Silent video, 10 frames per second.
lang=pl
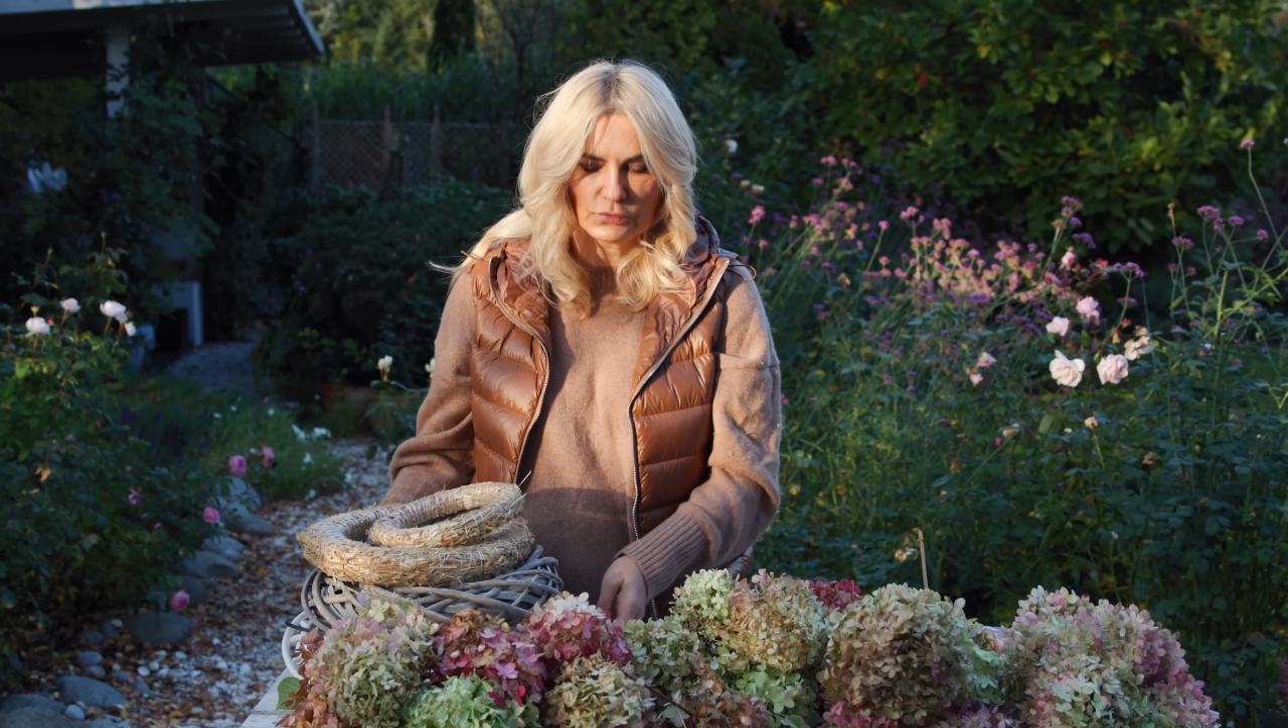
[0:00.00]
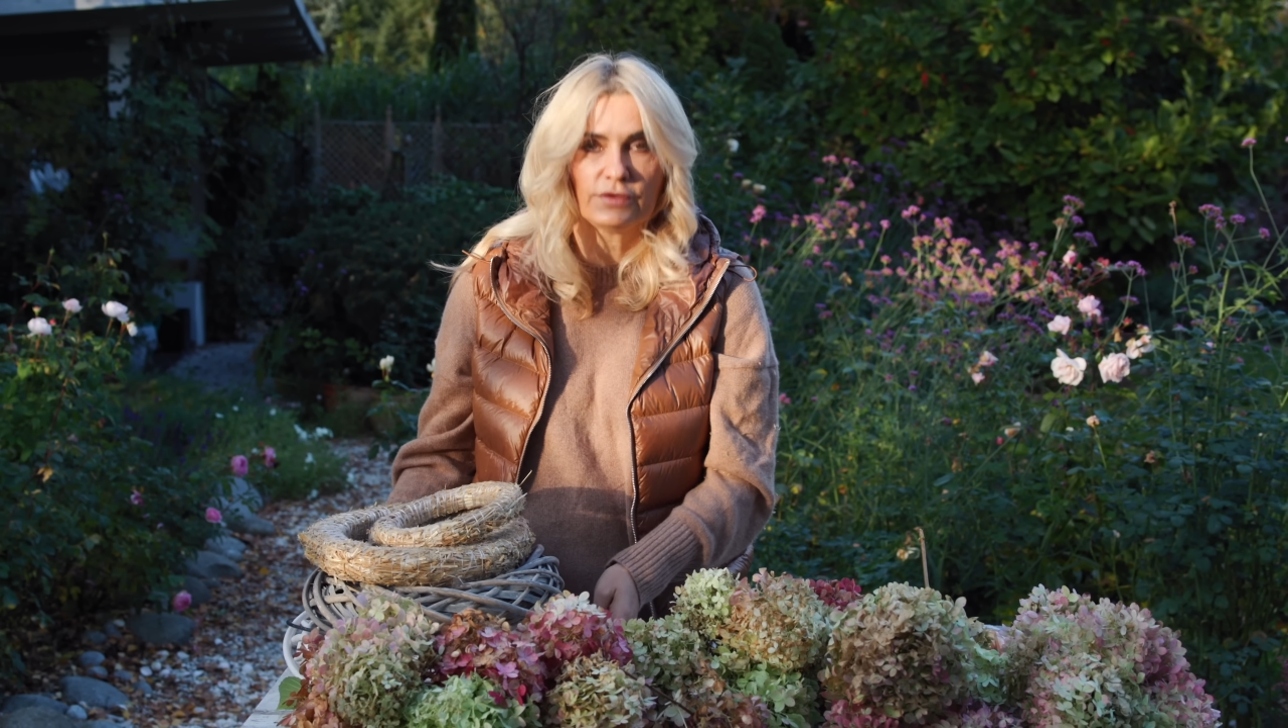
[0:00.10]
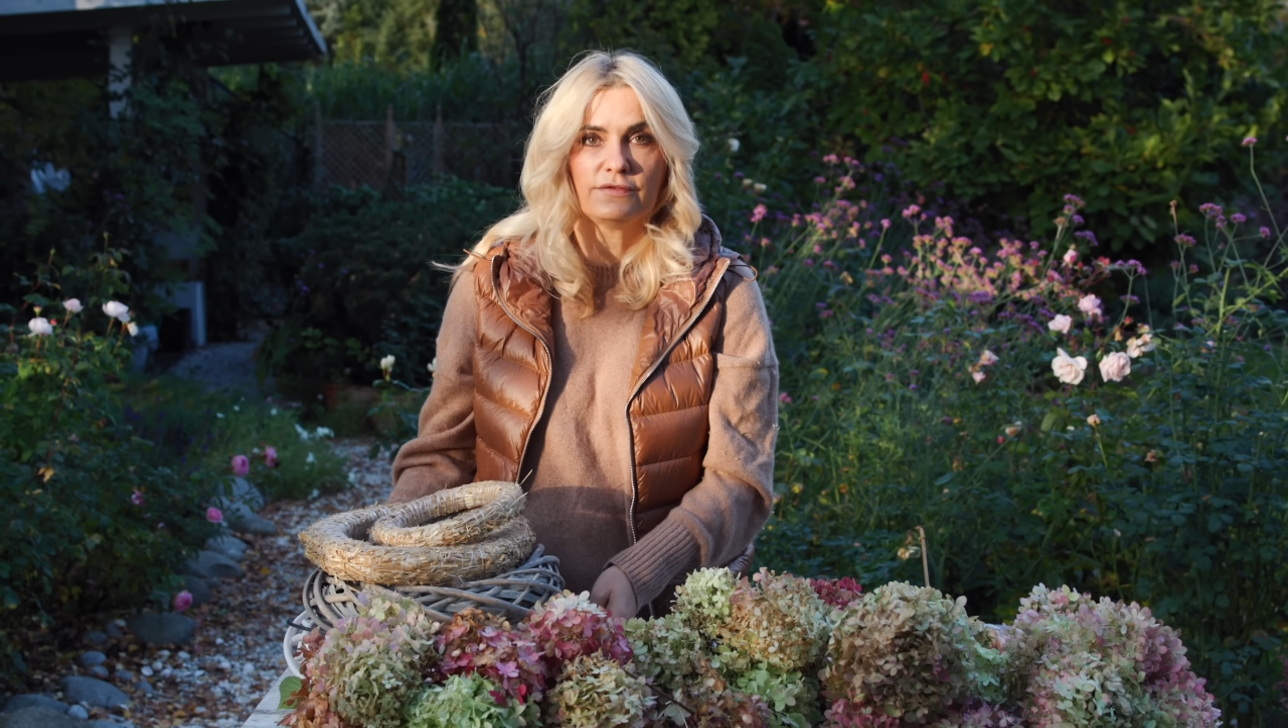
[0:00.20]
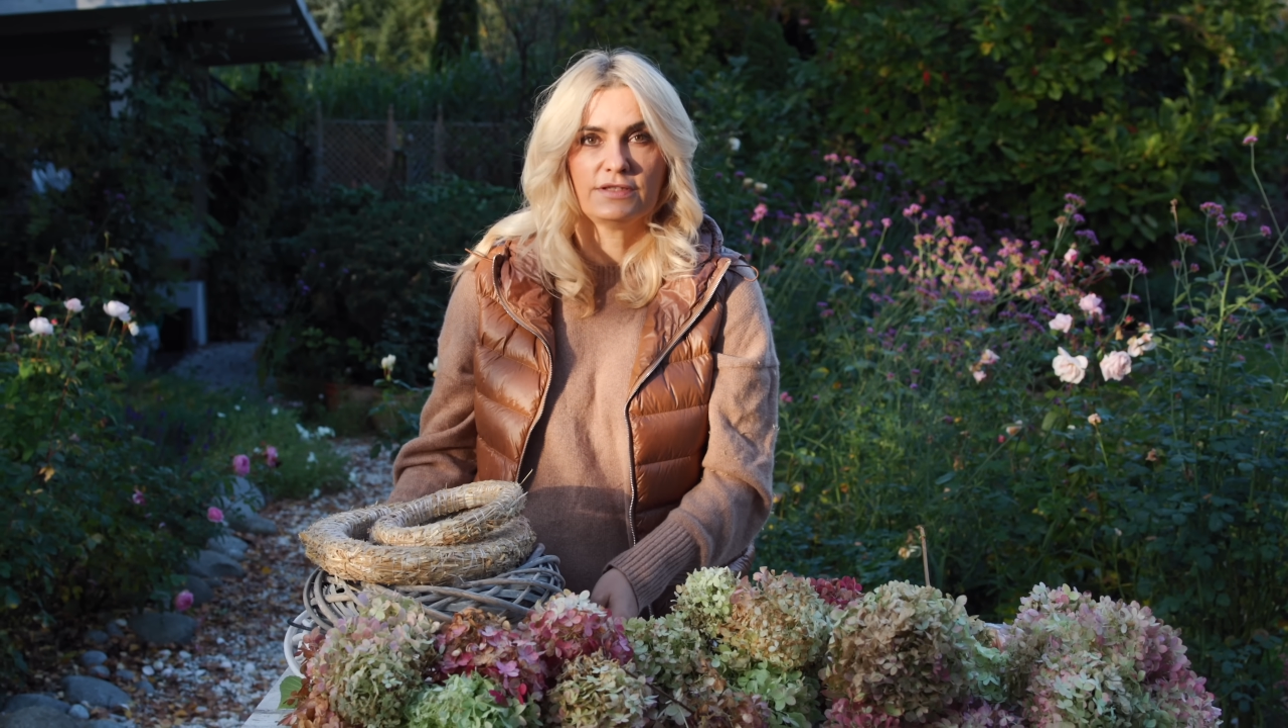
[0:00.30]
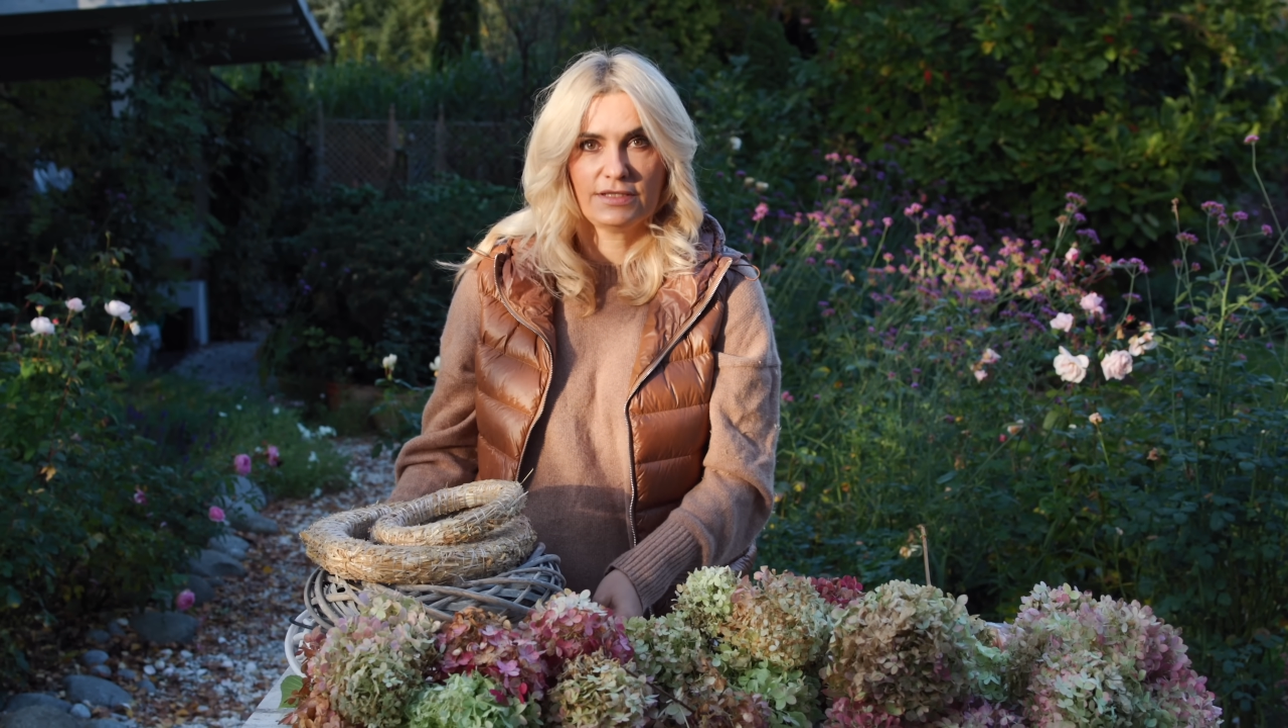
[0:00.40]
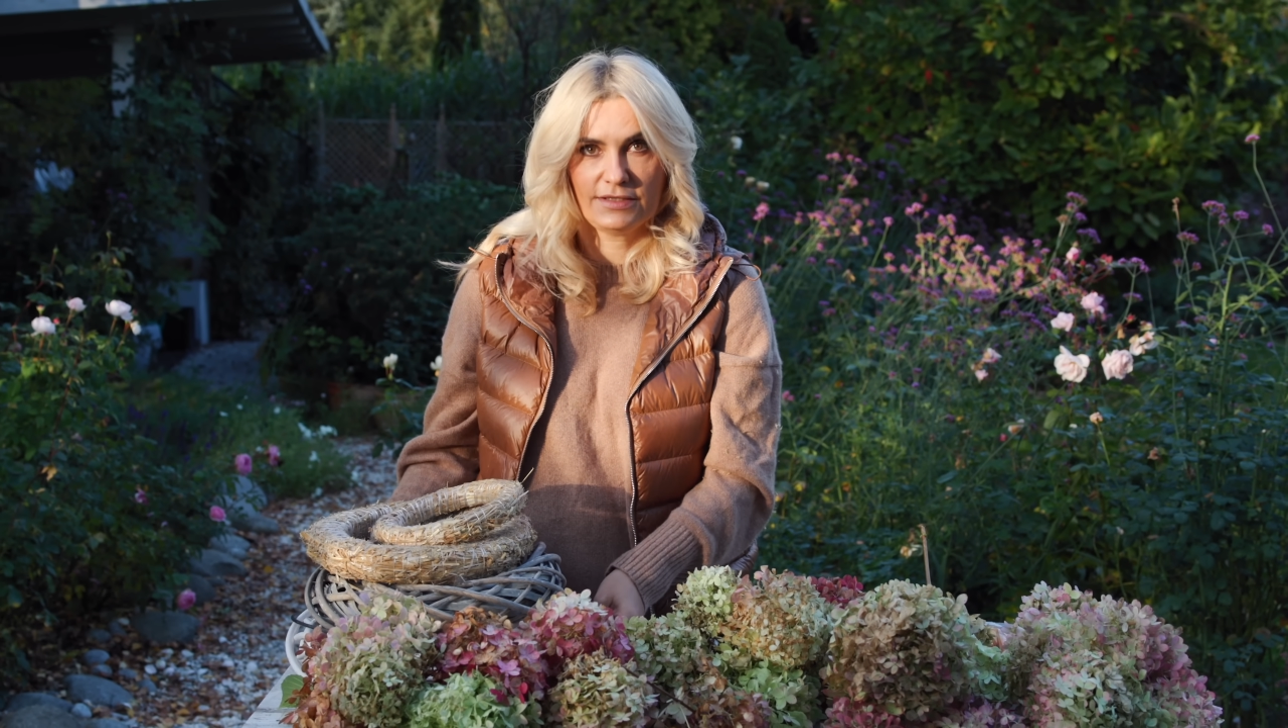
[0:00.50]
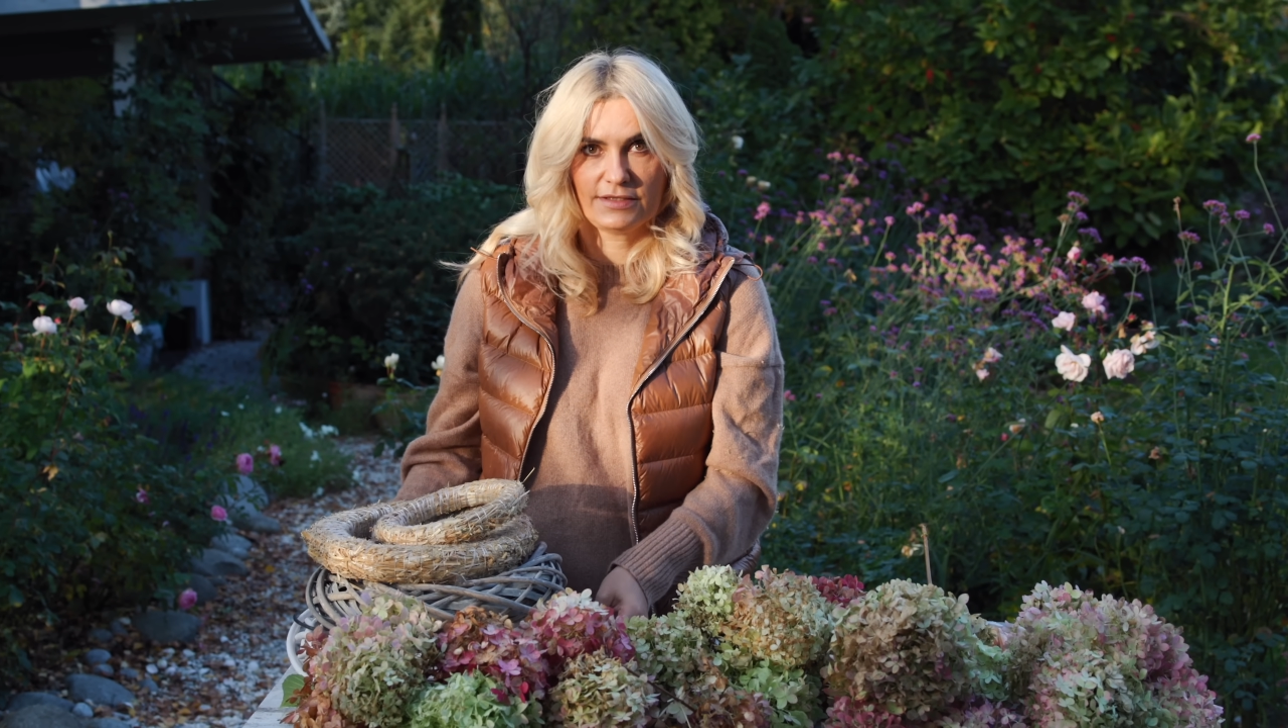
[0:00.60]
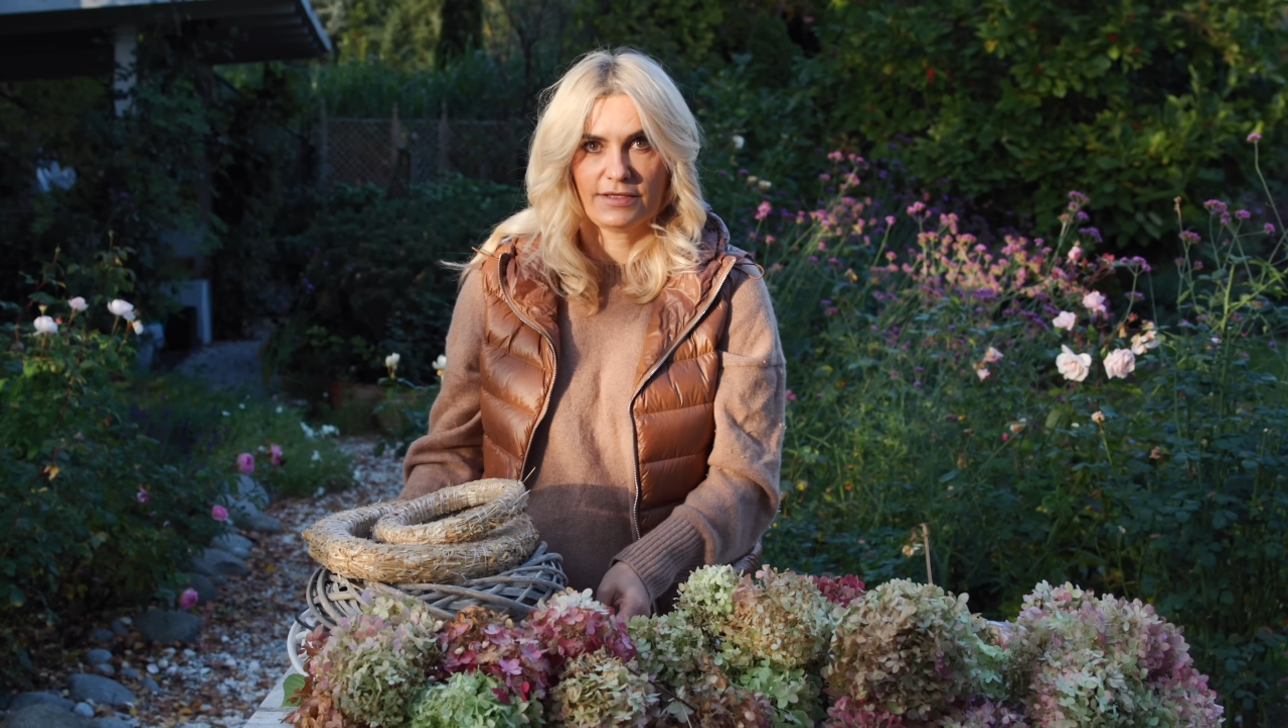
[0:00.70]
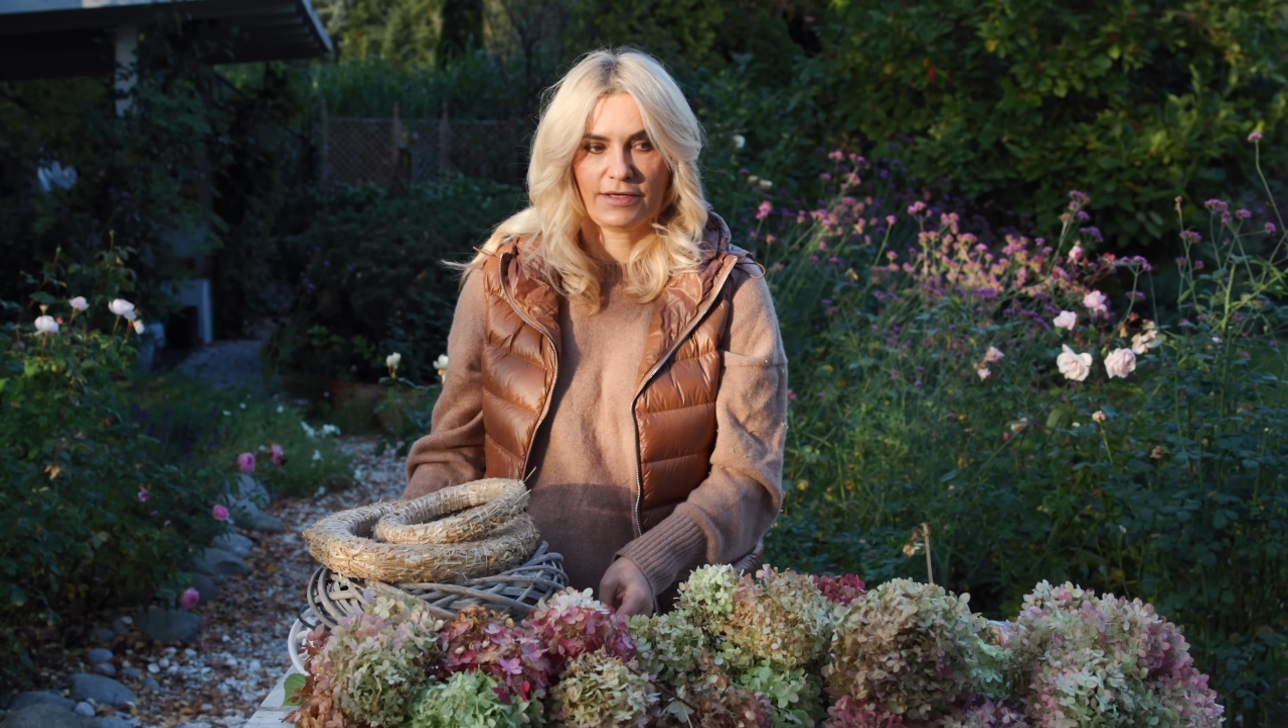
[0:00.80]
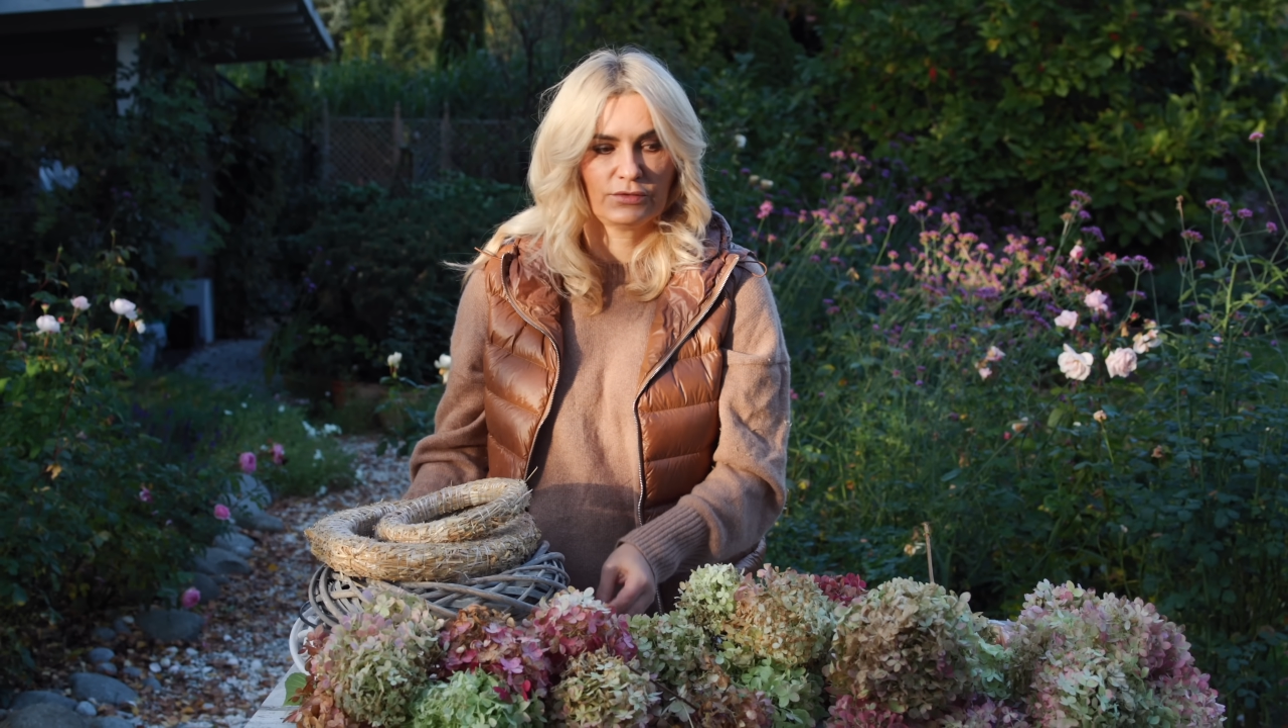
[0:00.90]
który
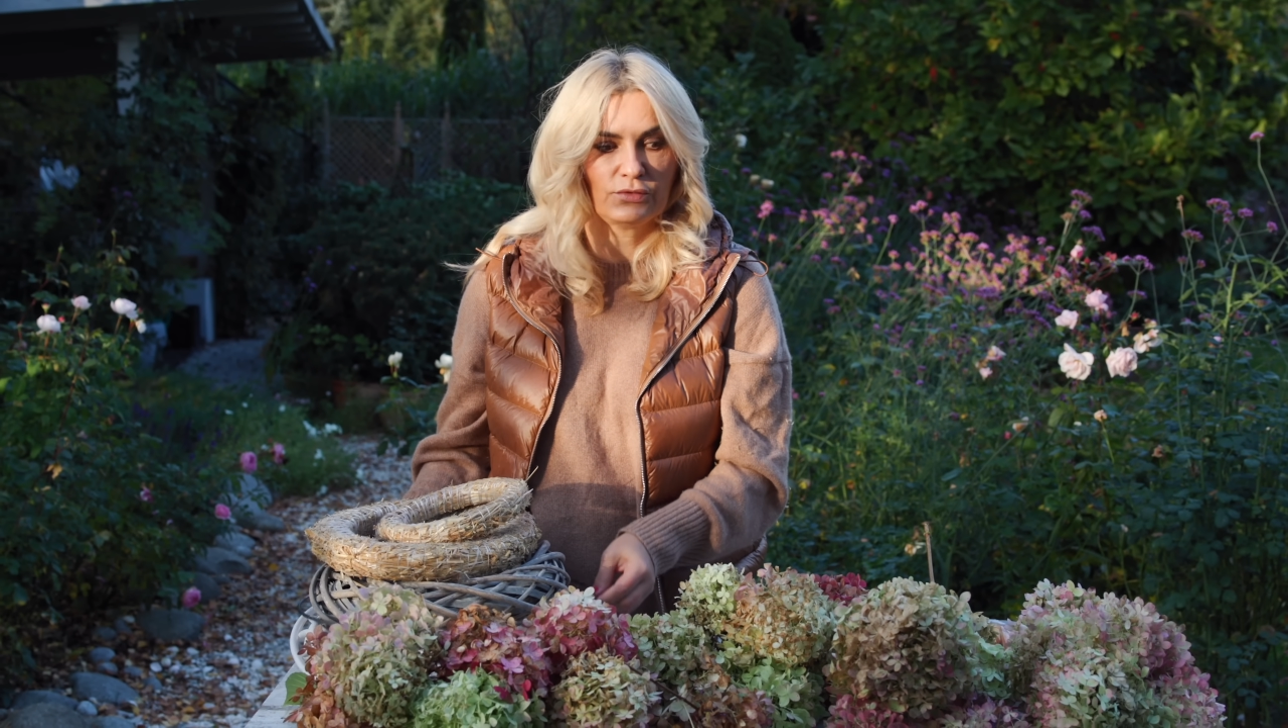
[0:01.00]
widzieliście,